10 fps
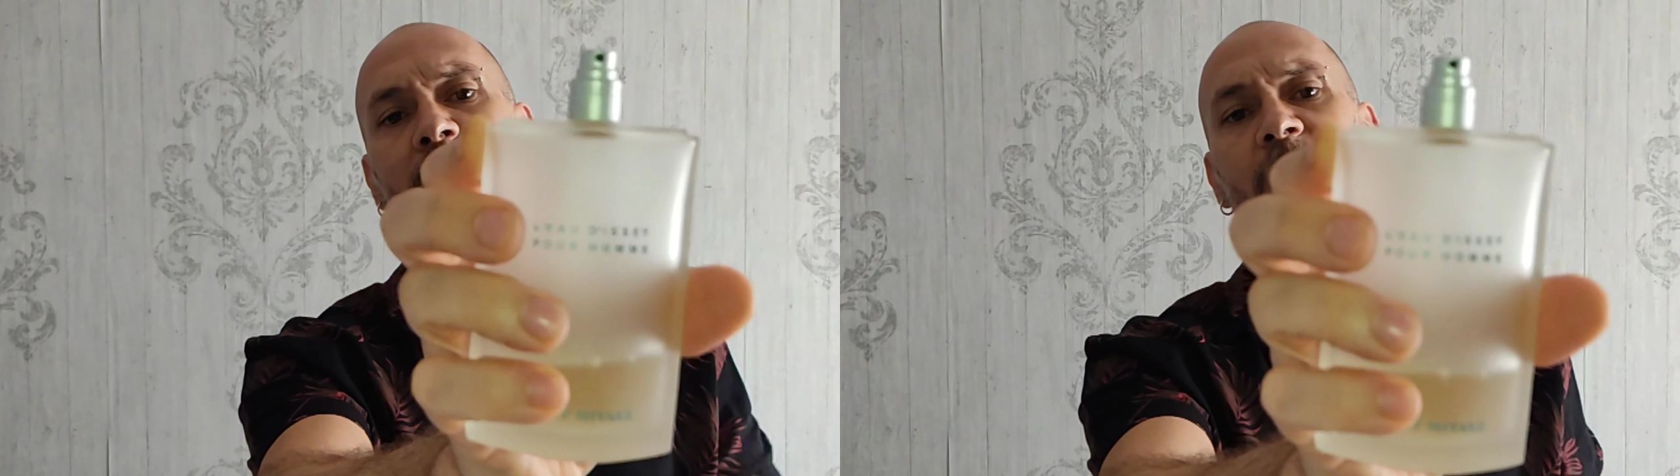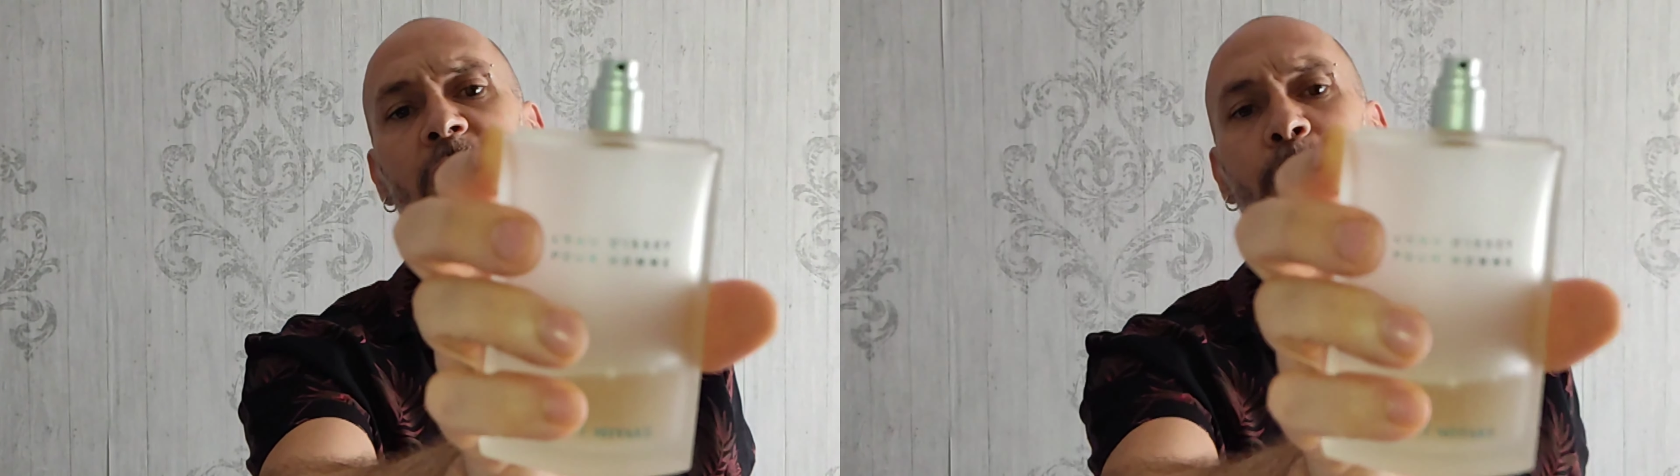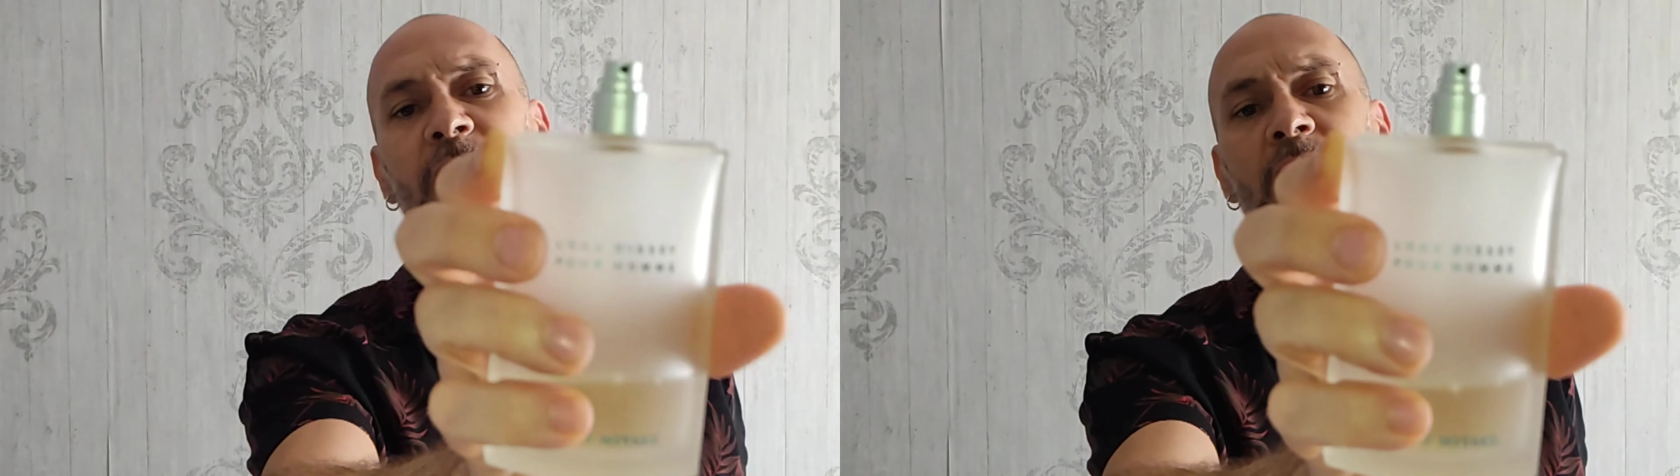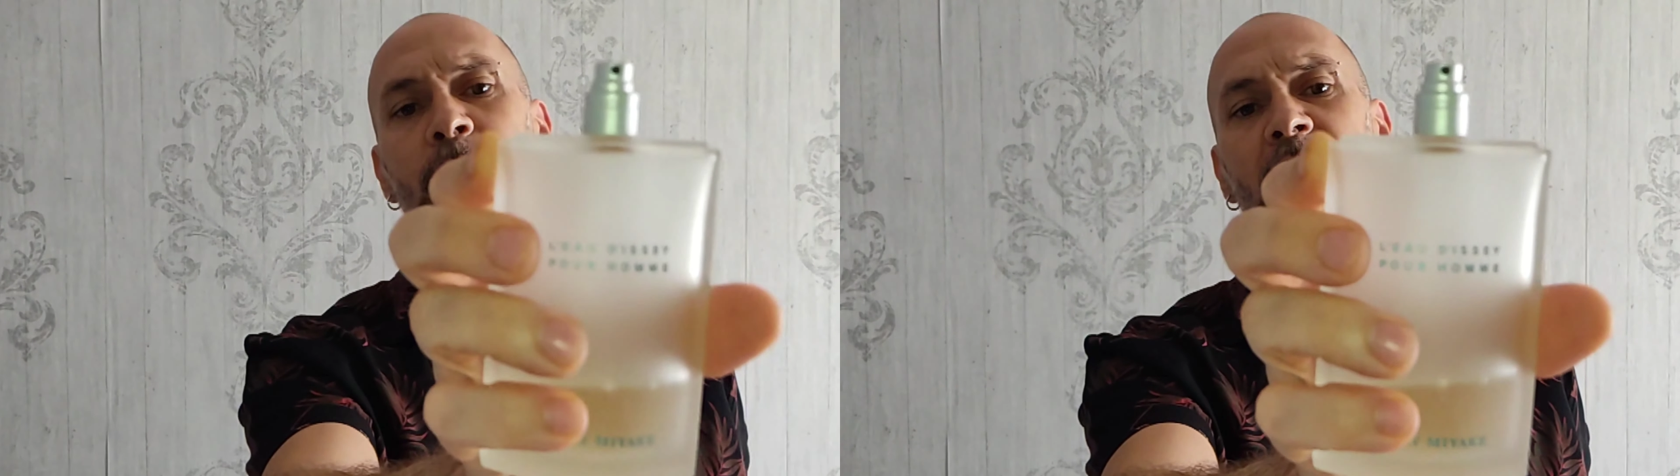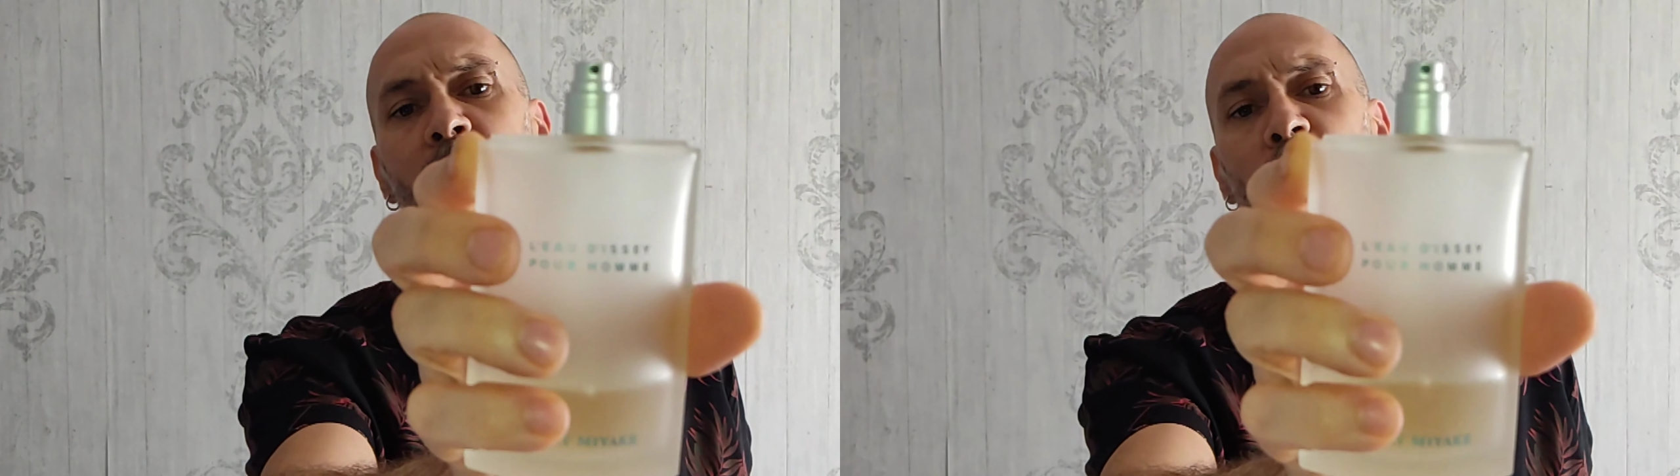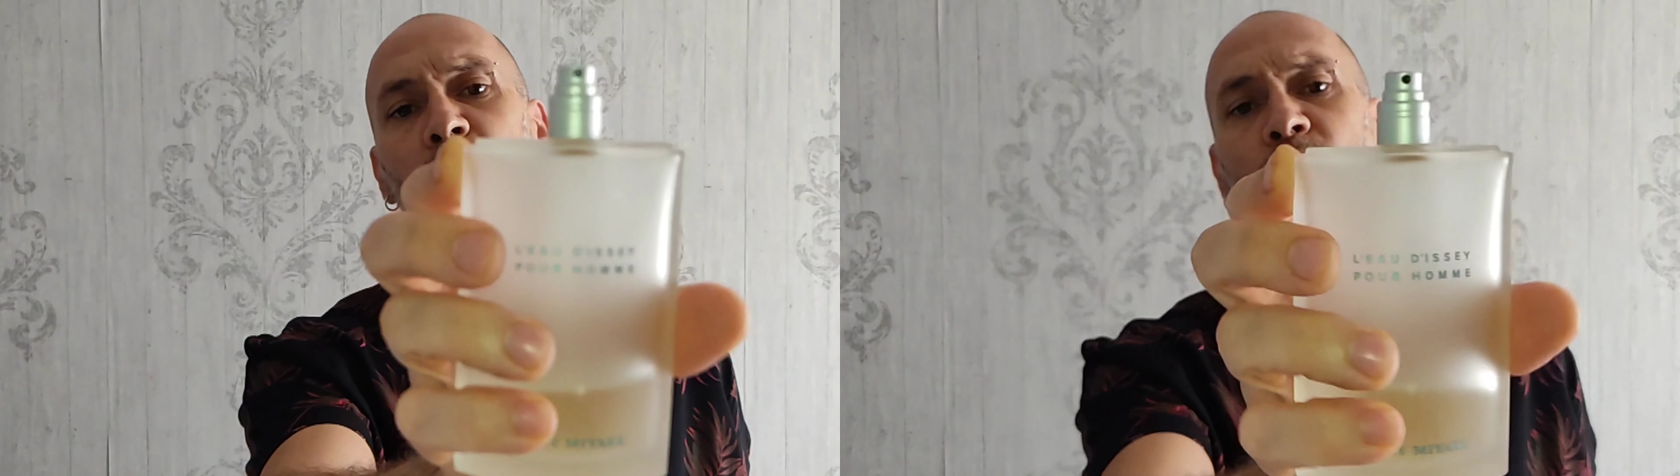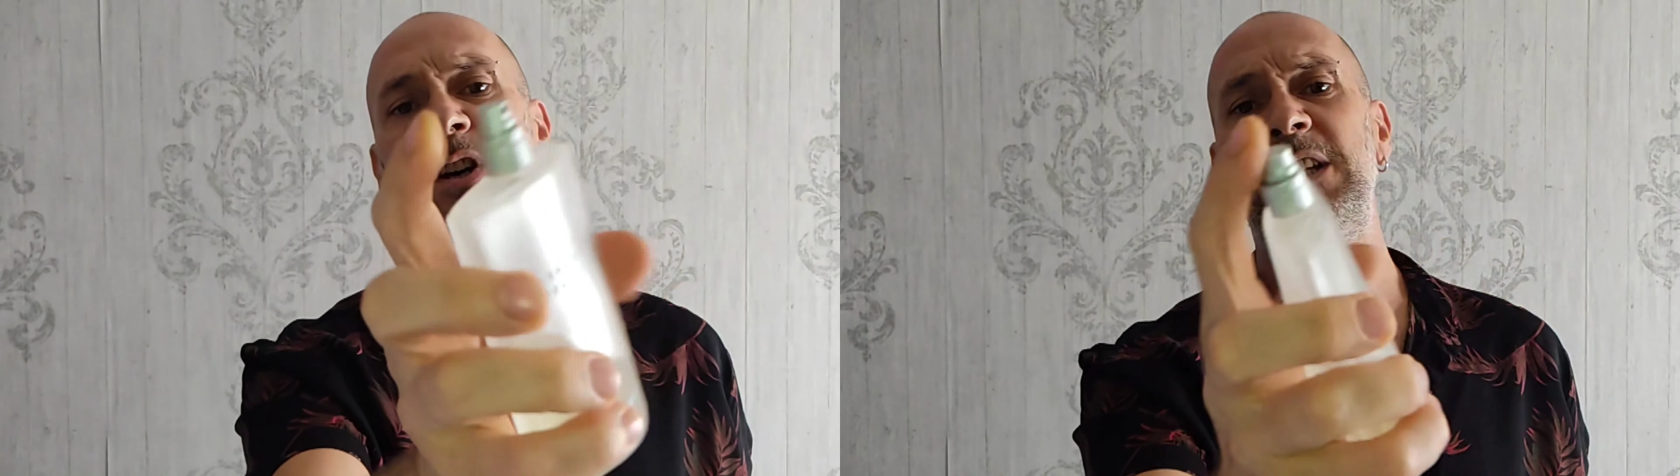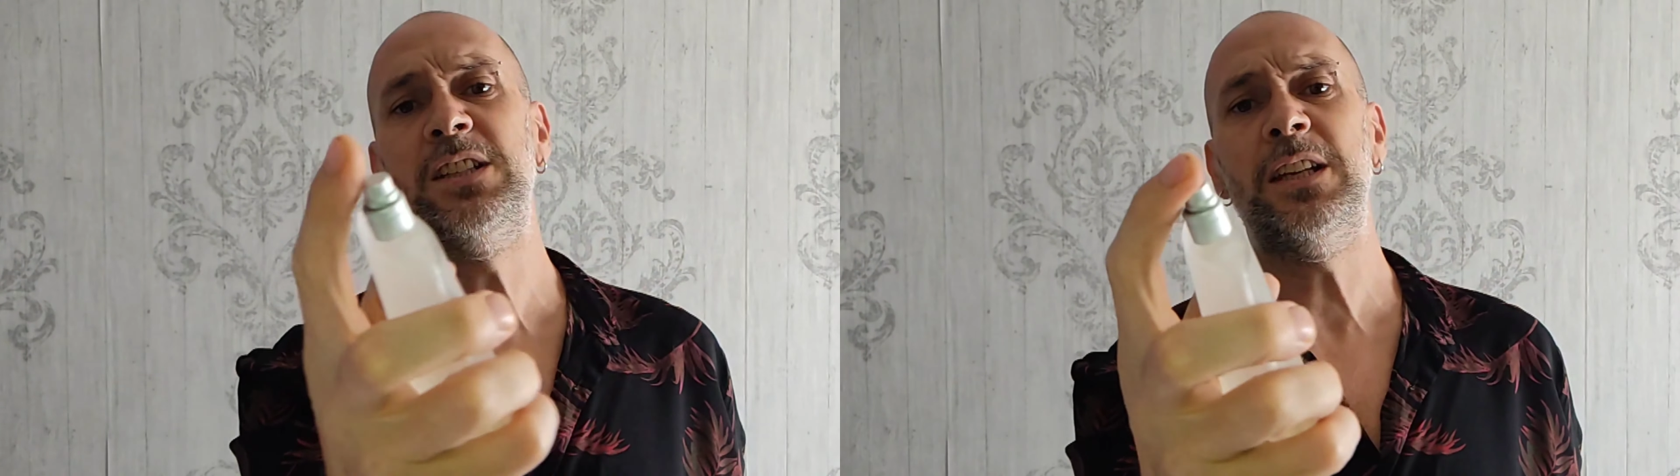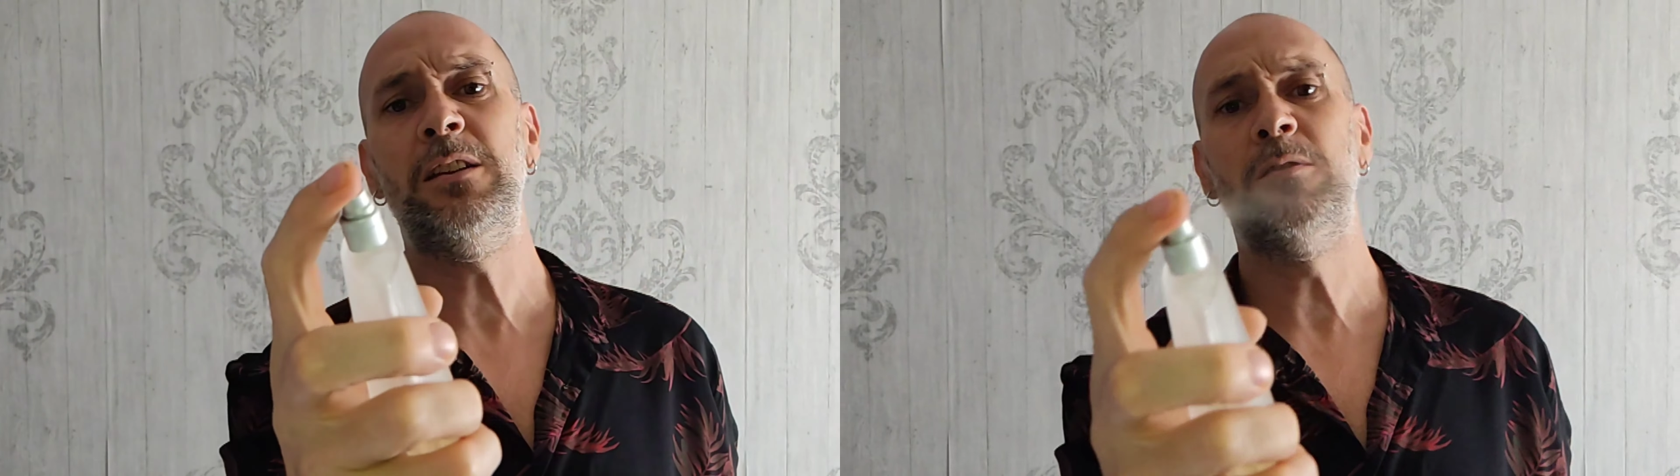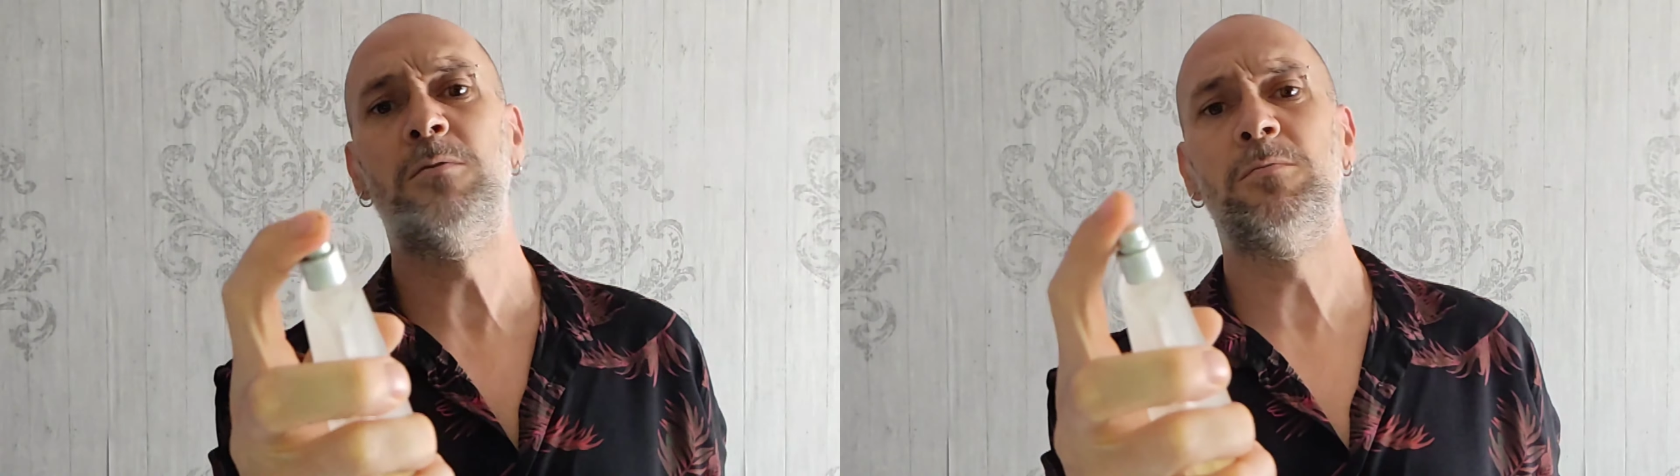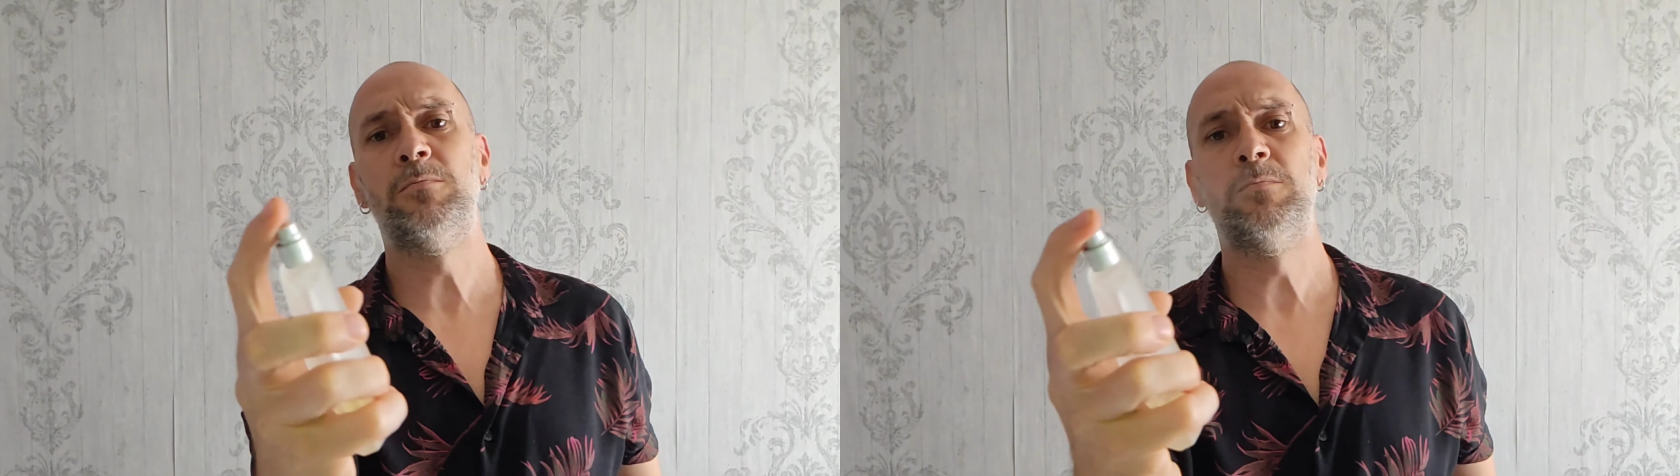el spray también en unos tonos grises.